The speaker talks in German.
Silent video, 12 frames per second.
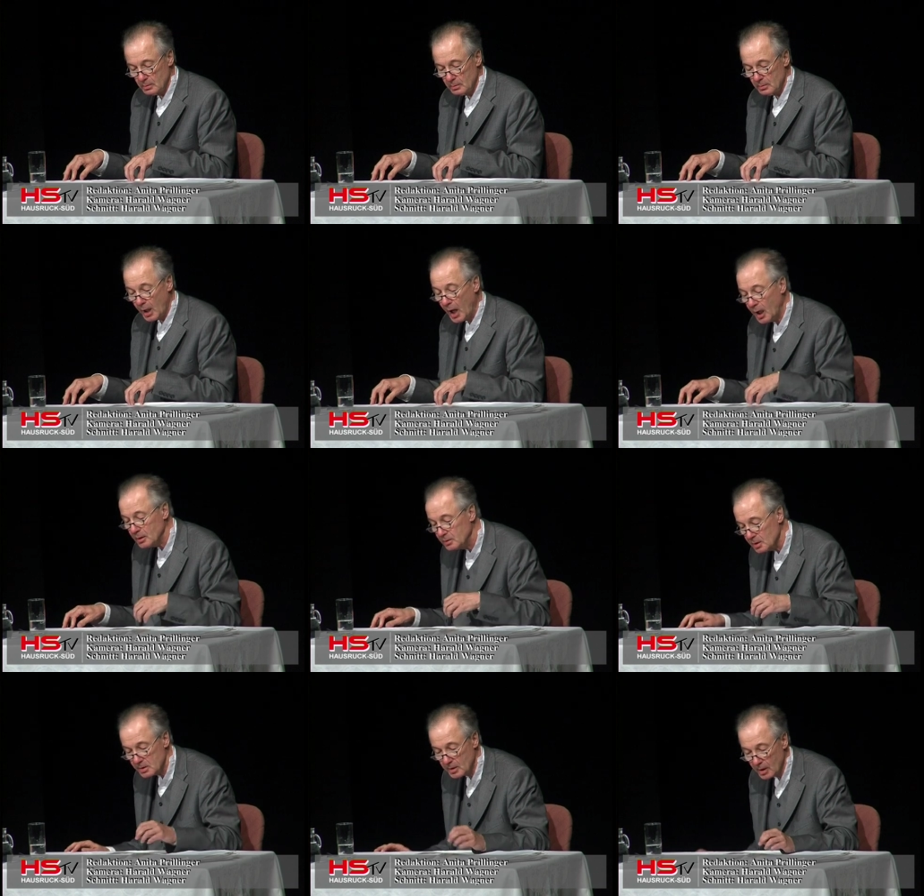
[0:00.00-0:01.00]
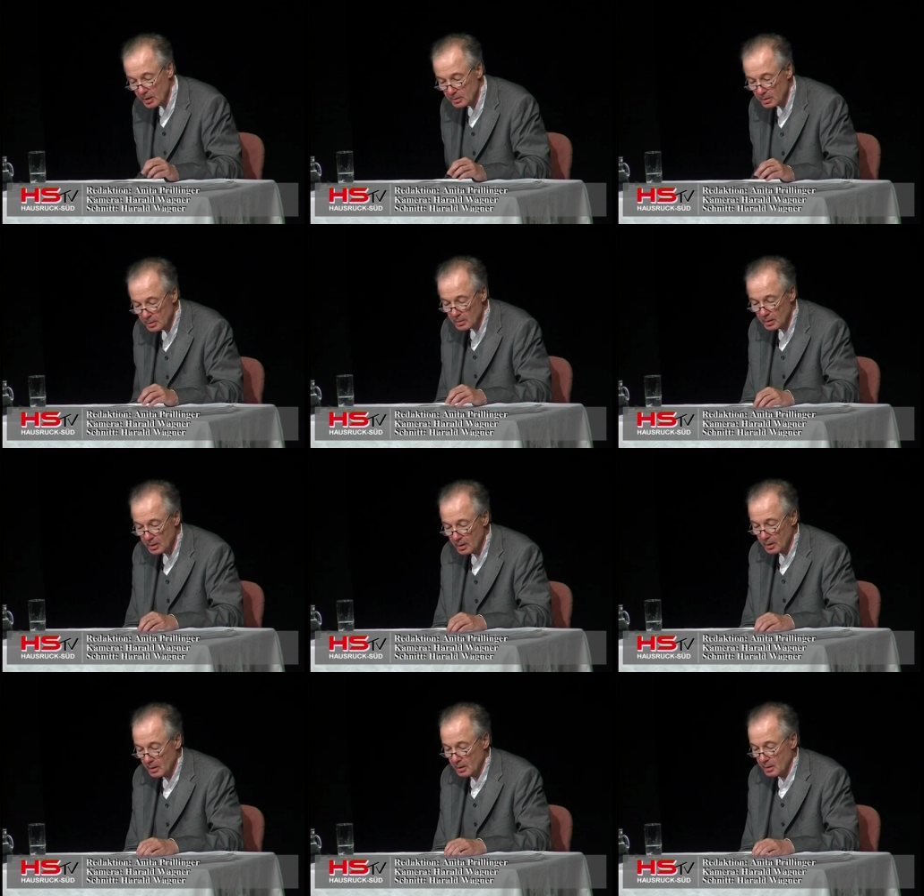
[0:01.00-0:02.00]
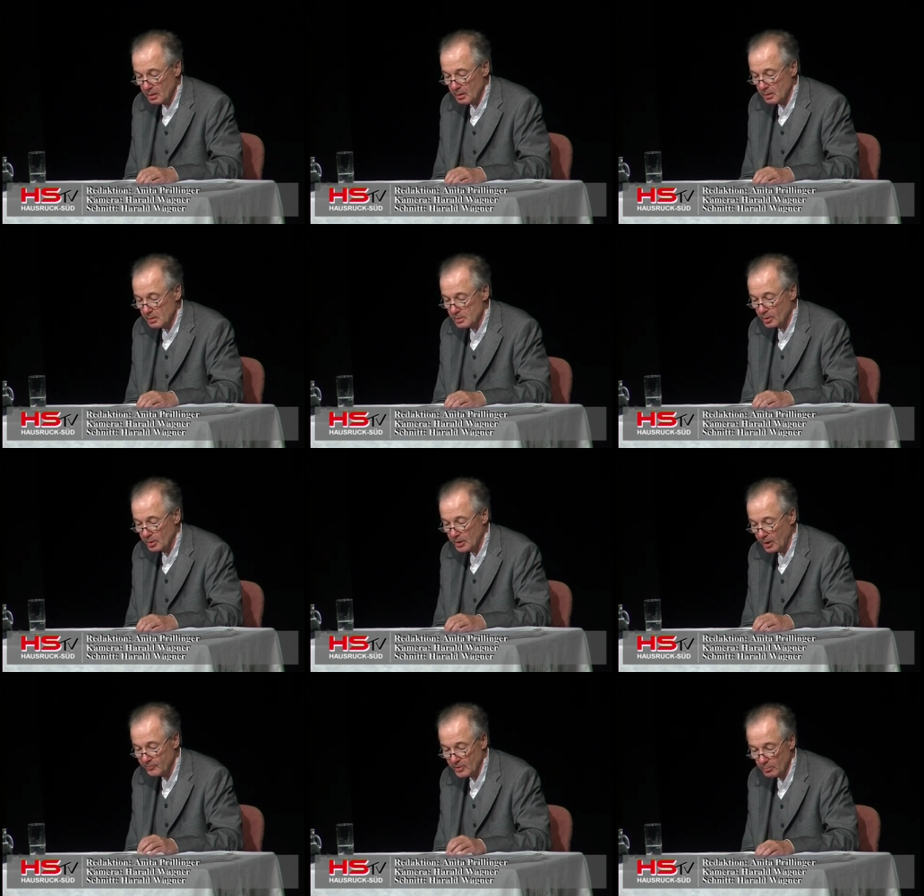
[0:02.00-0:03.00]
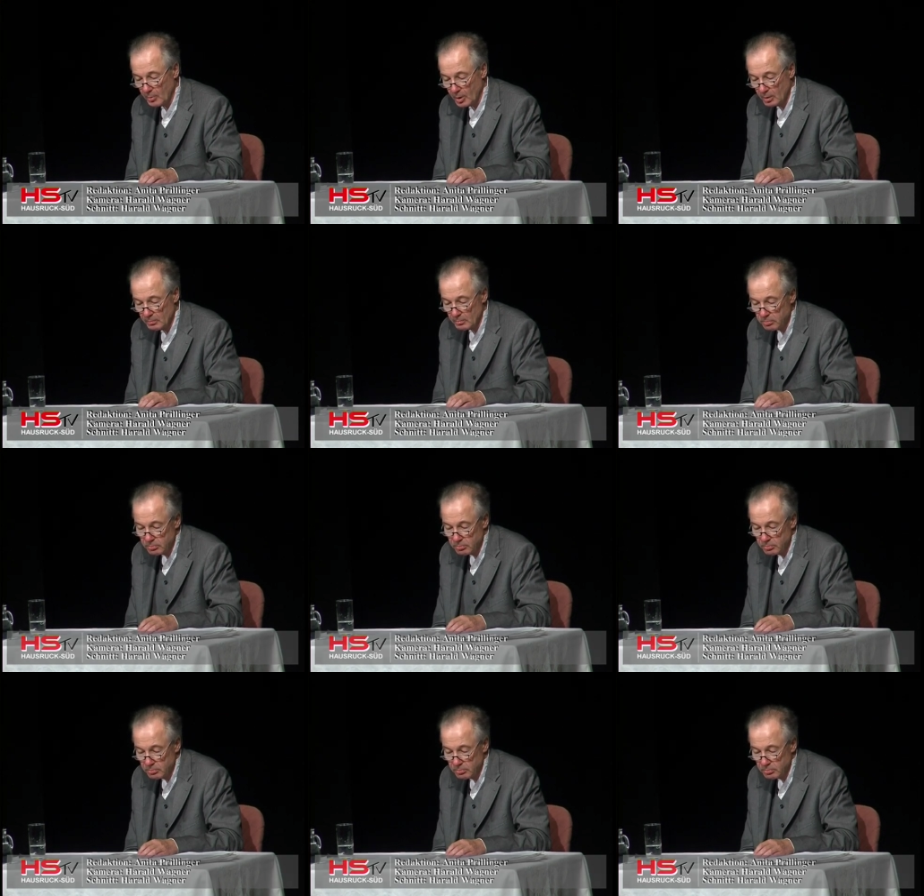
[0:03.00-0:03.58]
Na, das geht nicht. Sagt drauf der Mann,